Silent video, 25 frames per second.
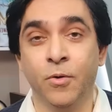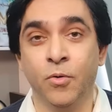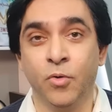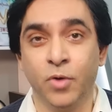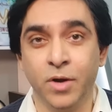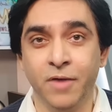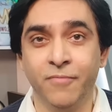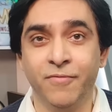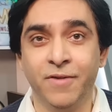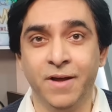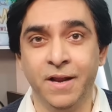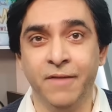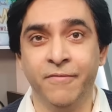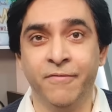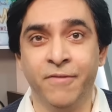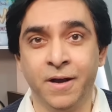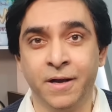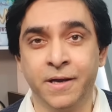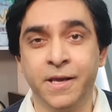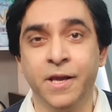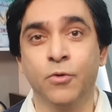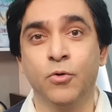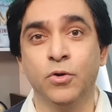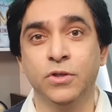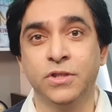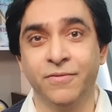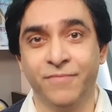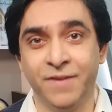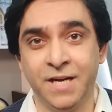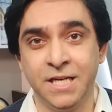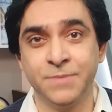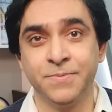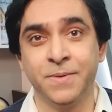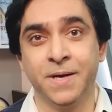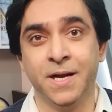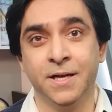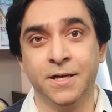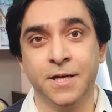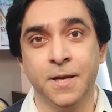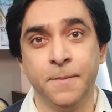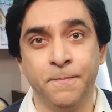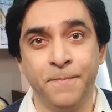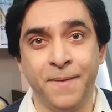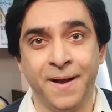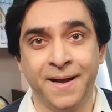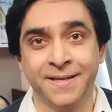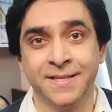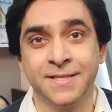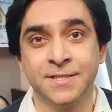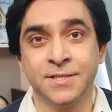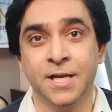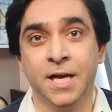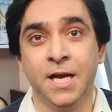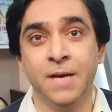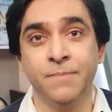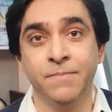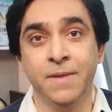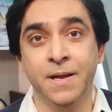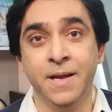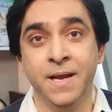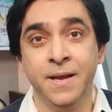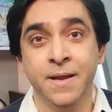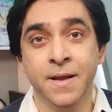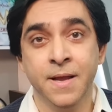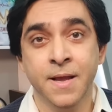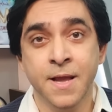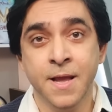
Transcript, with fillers: में होने वाले वाक्य को जवाब बनाकर पाकिस्तान में